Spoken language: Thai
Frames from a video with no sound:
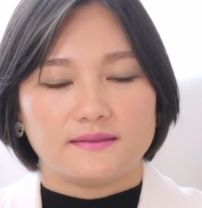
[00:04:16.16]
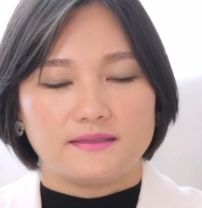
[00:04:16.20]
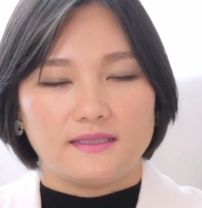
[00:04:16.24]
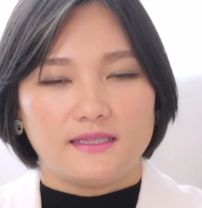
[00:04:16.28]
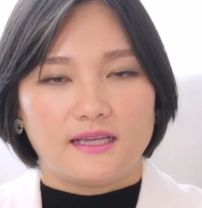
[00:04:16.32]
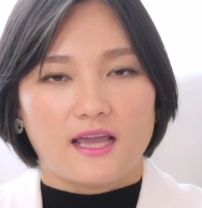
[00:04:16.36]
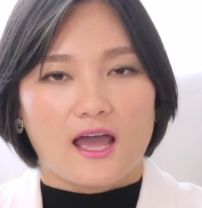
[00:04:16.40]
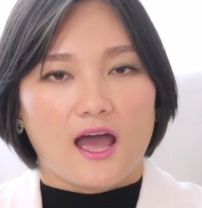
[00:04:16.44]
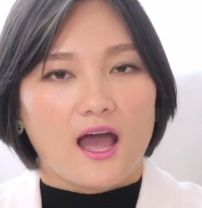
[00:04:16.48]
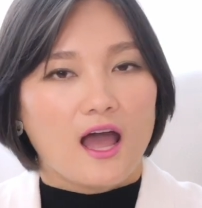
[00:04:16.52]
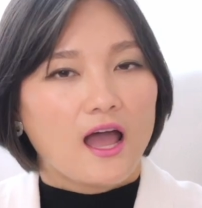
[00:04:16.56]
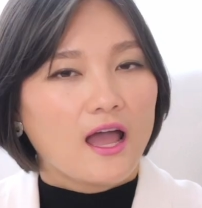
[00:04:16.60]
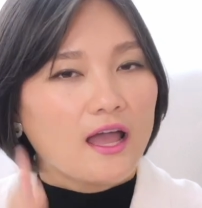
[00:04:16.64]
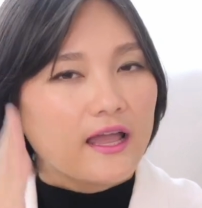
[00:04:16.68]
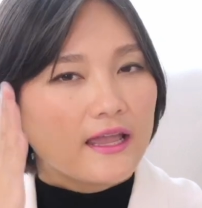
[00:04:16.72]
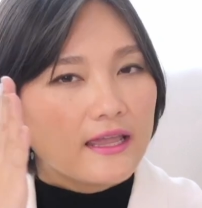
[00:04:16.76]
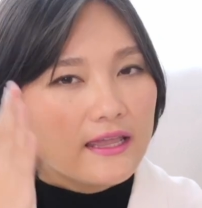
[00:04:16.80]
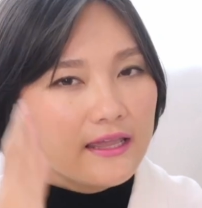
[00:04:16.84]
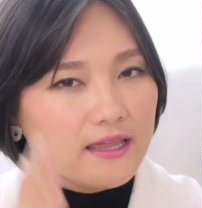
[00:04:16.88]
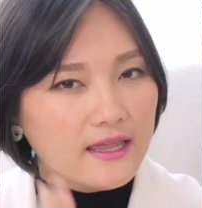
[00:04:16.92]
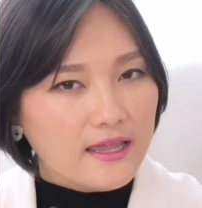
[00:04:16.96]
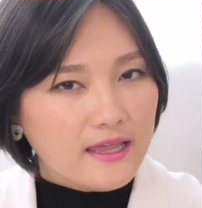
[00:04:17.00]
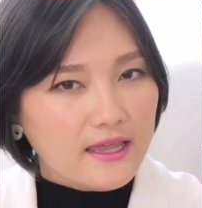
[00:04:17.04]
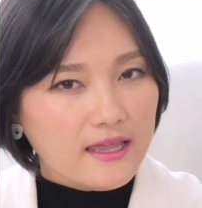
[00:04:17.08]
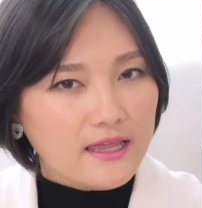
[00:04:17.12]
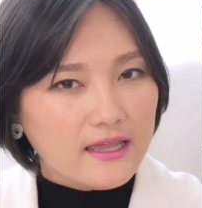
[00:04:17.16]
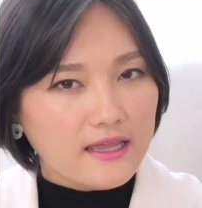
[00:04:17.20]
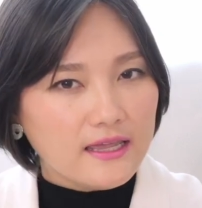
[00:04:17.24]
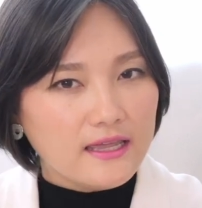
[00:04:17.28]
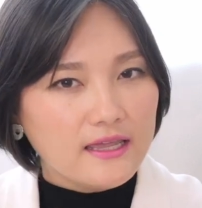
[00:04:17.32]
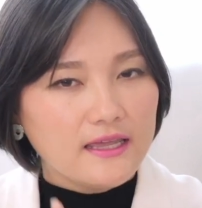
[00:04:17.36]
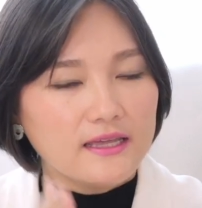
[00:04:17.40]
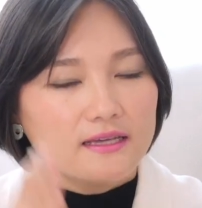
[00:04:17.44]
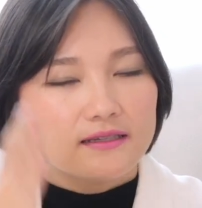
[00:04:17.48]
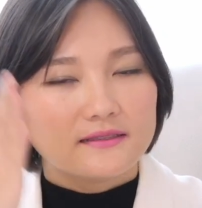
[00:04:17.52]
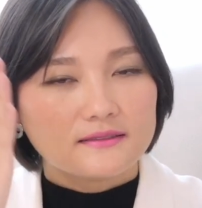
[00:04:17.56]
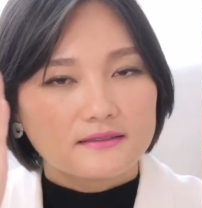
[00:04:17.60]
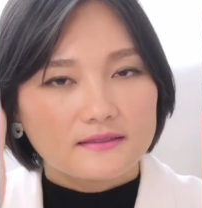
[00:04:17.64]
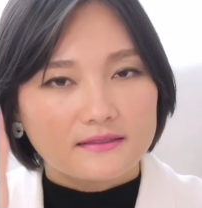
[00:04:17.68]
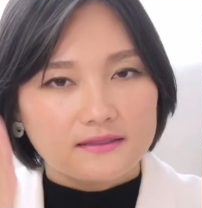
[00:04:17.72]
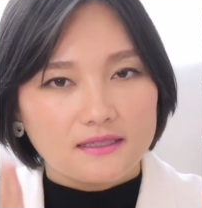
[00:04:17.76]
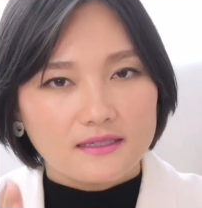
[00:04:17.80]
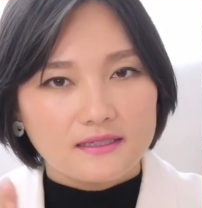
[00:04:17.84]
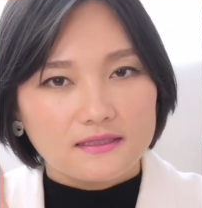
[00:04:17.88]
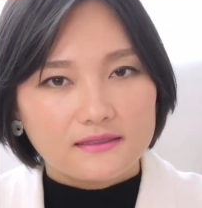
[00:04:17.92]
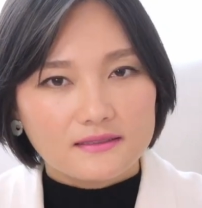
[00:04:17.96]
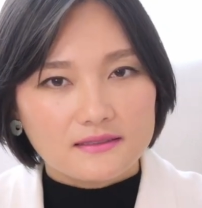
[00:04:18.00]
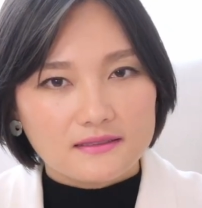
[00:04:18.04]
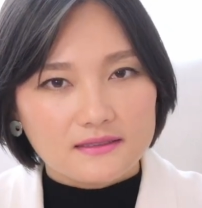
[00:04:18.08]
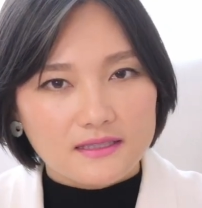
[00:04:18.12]
นะคะ he
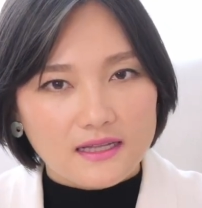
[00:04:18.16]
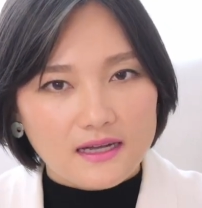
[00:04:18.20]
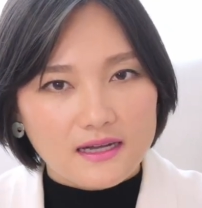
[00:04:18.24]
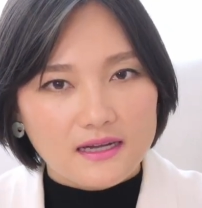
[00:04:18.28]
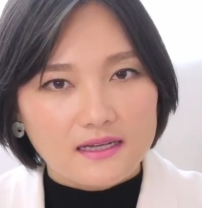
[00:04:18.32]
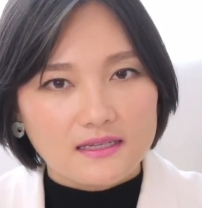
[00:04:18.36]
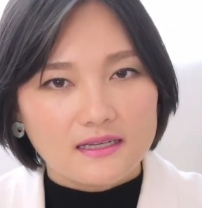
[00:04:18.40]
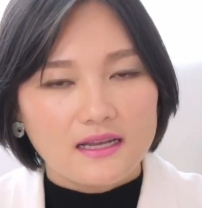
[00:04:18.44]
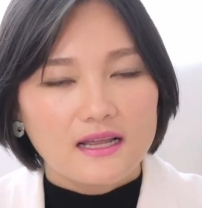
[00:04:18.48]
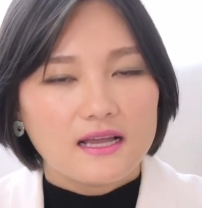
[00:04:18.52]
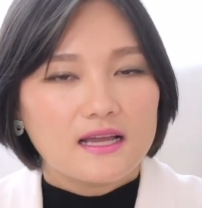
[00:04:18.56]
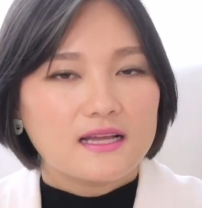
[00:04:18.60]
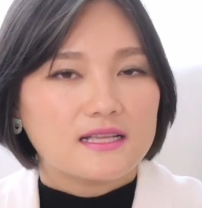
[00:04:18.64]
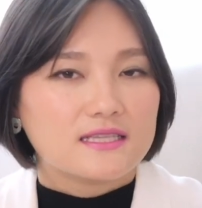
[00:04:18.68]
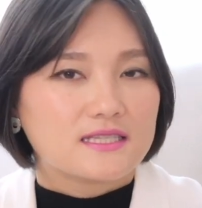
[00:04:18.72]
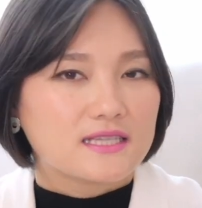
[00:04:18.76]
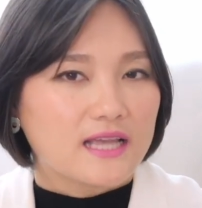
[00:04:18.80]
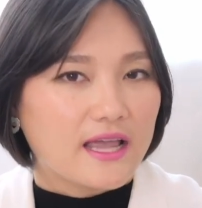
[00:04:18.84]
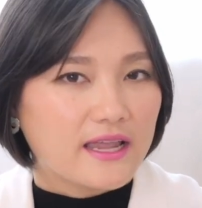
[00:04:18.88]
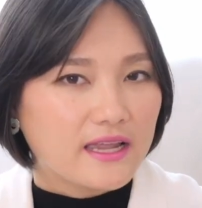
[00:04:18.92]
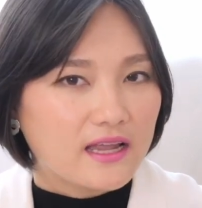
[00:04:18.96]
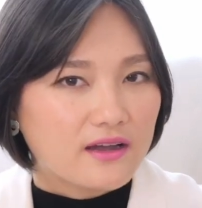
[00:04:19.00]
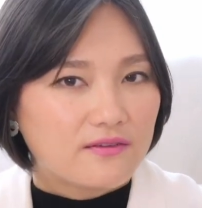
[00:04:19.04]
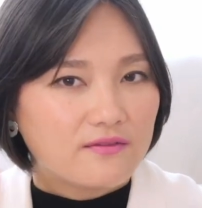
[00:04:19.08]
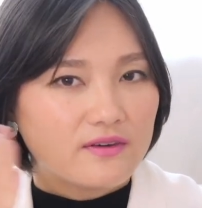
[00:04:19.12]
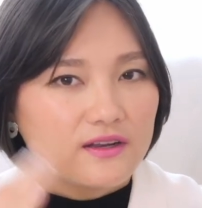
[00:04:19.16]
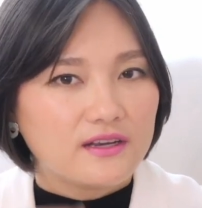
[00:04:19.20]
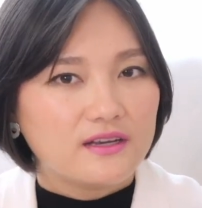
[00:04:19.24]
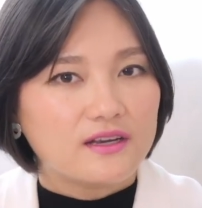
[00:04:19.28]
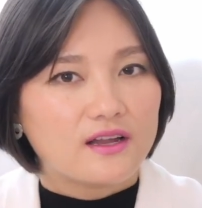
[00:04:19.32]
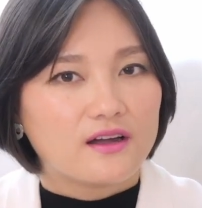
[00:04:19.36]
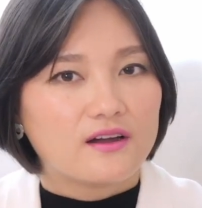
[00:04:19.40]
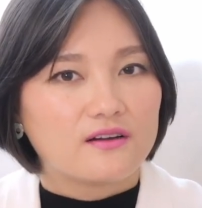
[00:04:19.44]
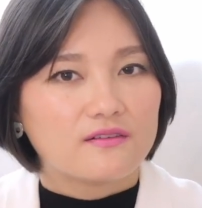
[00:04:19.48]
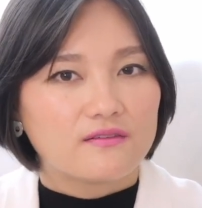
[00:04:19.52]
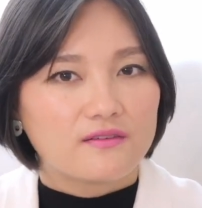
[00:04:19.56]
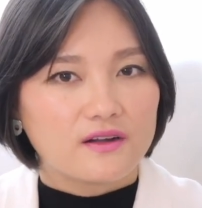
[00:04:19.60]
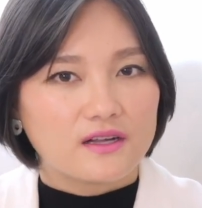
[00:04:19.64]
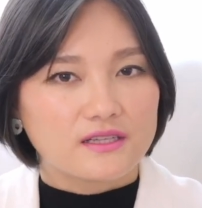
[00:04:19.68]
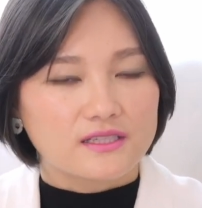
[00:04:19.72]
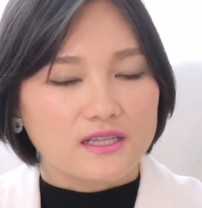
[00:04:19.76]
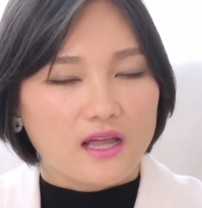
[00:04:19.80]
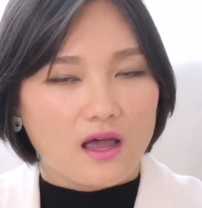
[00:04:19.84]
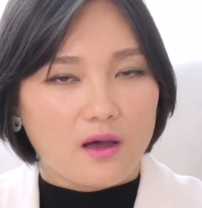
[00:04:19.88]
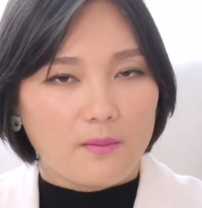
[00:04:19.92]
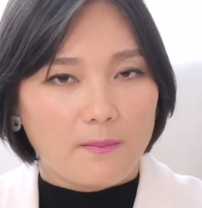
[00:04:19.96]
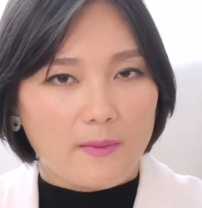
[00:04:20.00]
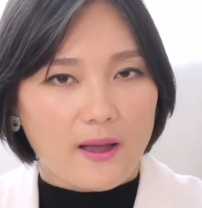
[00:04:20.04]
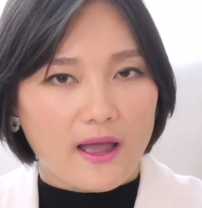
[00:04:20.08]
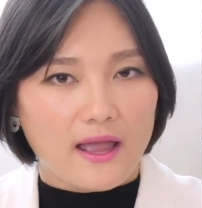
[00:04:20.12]
ตืดตืดใช้คำว่า nervous
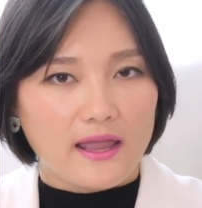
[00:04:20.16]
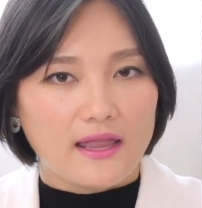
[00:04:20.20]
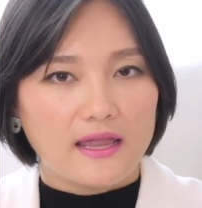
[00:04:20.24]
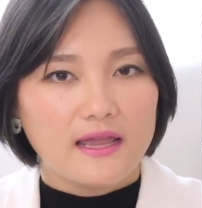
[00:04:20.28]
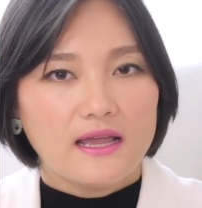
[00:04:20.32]
เข้าไป